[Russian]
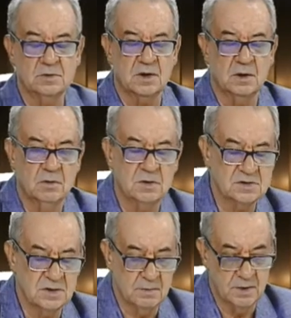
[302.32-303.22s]
улице,
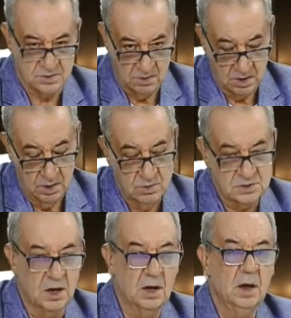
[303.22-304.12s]
на Большой
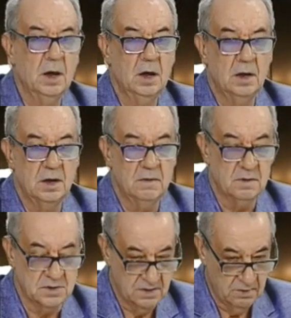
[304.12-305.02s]
Арнаутской. Его
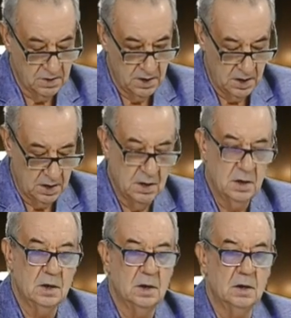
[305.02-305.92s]
сегодня,
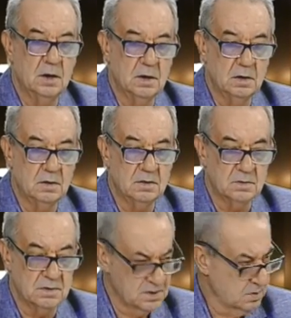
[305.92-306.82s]
э,
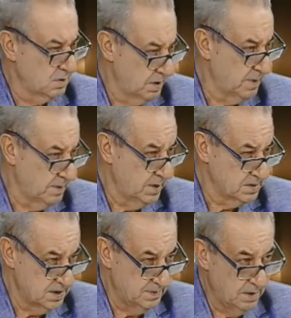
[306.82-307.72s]
насколько я понимаю,
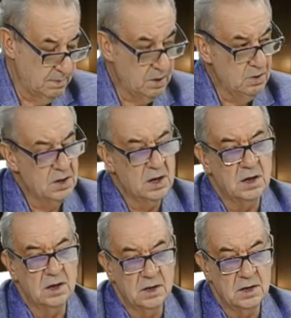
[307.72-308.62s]
самооборона
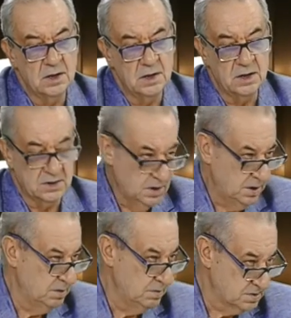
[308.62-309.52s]
э, решили
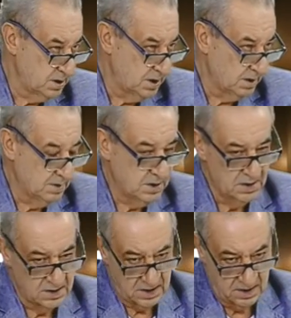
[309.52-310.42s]
иллюстрировать.
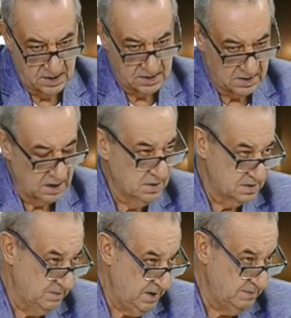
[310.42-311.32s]
Это так
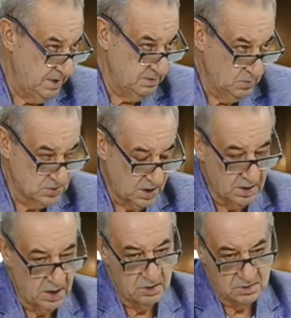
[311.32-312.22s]
называемая
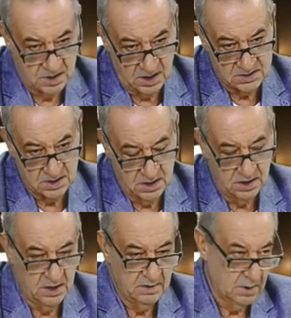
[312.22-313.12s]
мусорная иллюстрация.
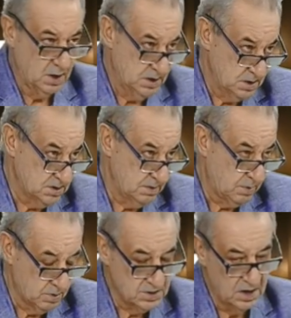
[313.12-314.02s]
Они его, конечно,
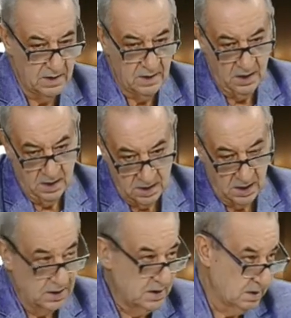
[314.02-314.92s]
бросили, как
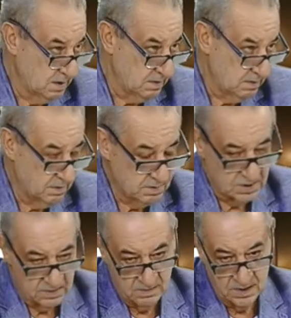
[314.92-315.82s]
это
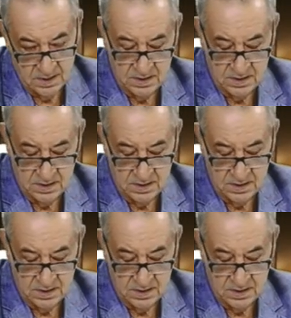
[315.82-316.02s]
уже мы